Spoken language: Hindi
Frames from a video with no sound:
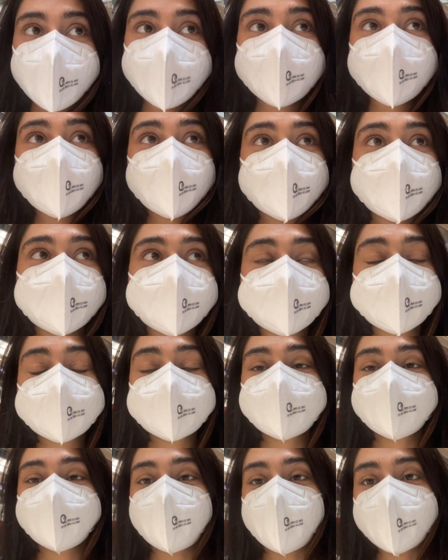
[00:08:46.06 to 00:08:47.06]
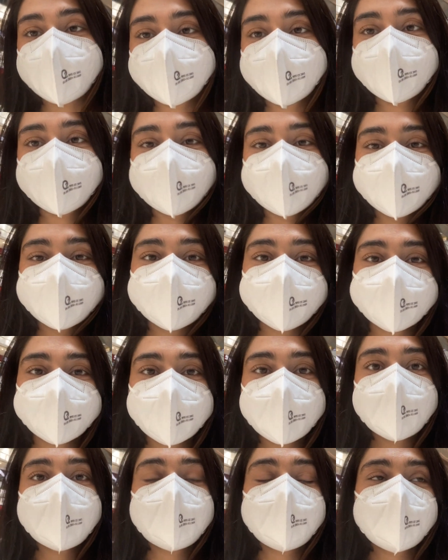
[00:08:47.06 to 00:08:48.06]
एम द फर्स्ट वन हेयर
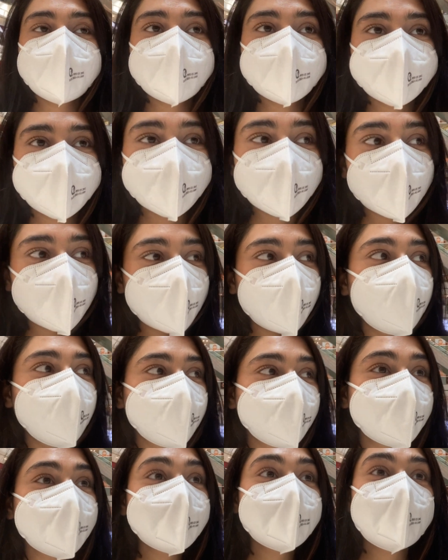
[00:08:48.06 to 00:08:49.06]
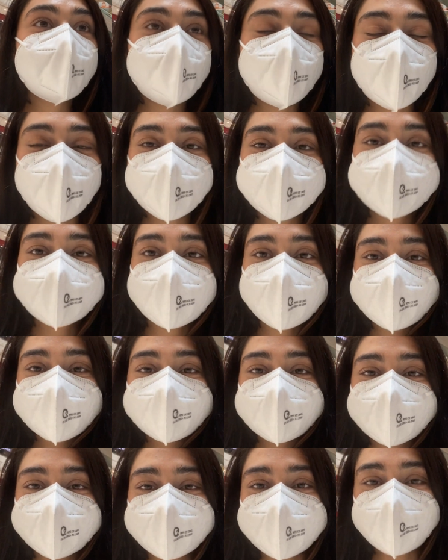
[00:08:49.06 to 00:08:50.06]
मैं वॉस्कार
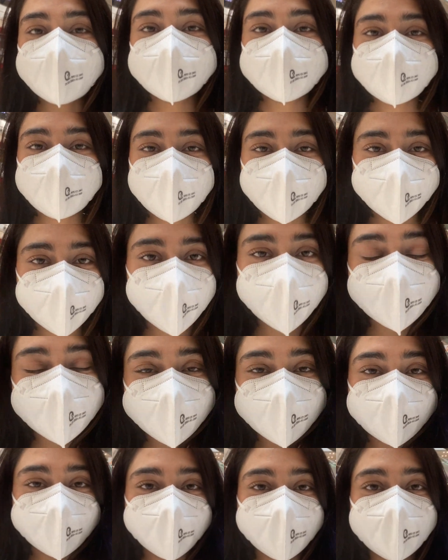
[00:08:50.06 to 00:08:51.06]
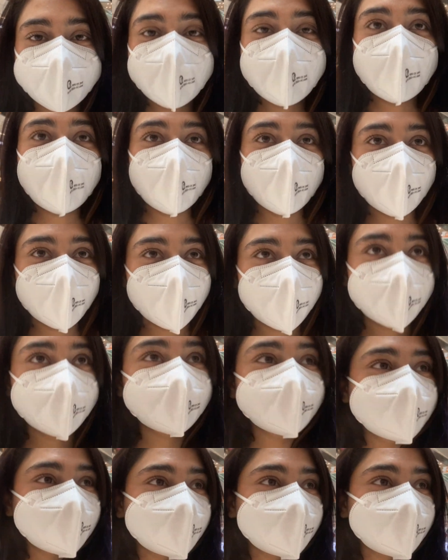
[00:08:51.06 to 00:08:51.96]
से सबसे पहले आ गई एंड